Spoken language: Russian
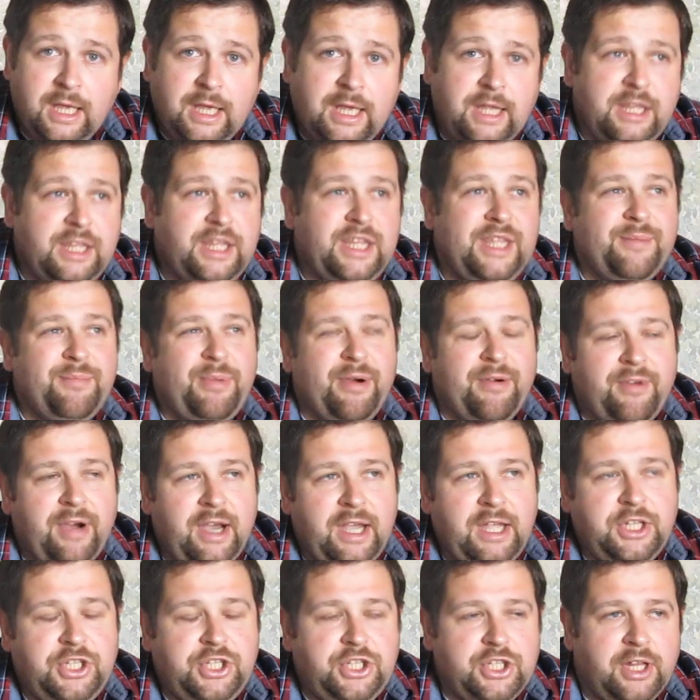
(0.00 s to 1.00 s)
Не
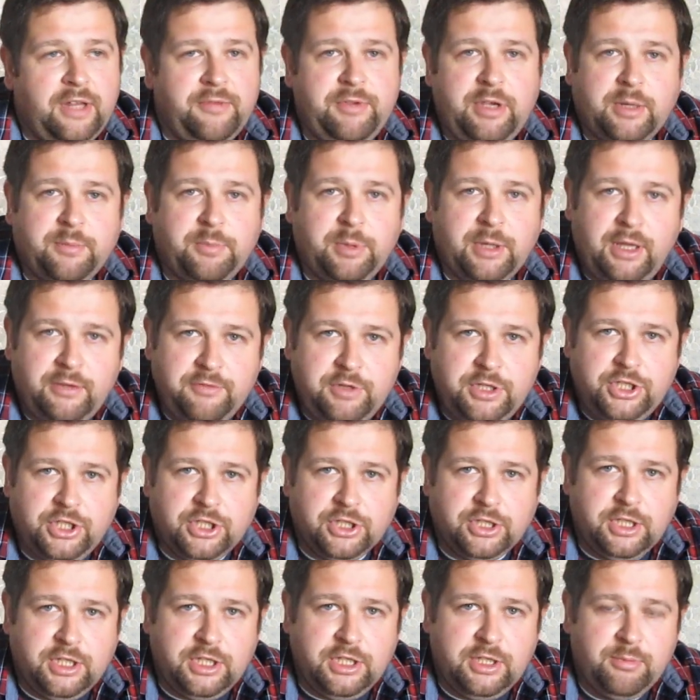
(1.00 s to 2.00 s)
бывает человек
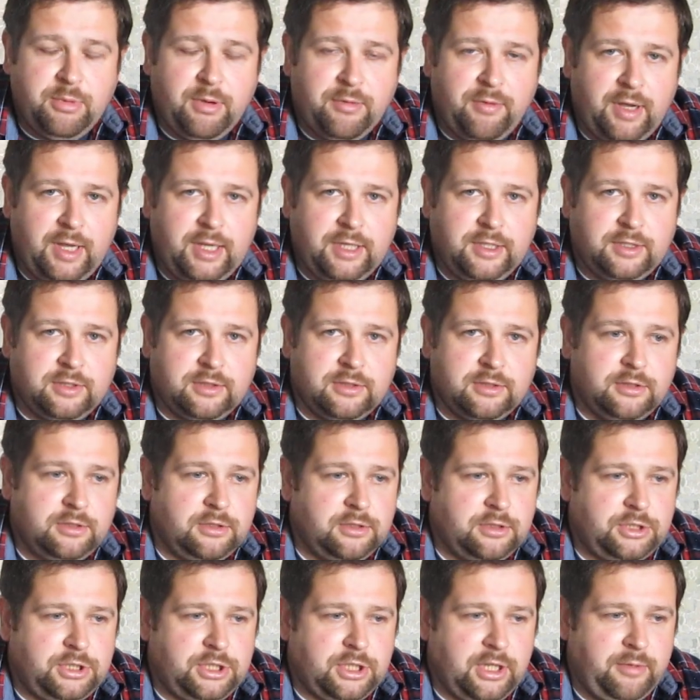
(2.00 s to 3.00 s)
половинчатый, не бывает
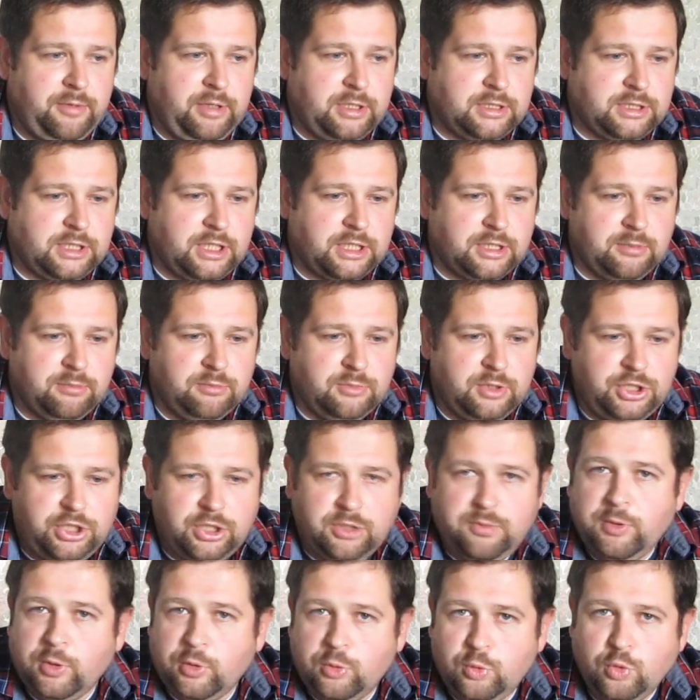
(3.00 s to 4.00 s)
э, человек, скажем, на
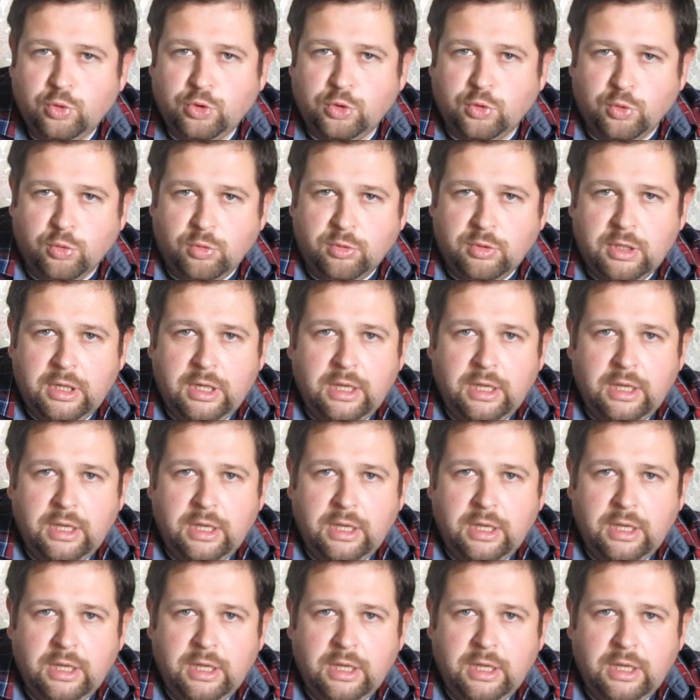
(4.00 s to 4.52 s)
четвертушку.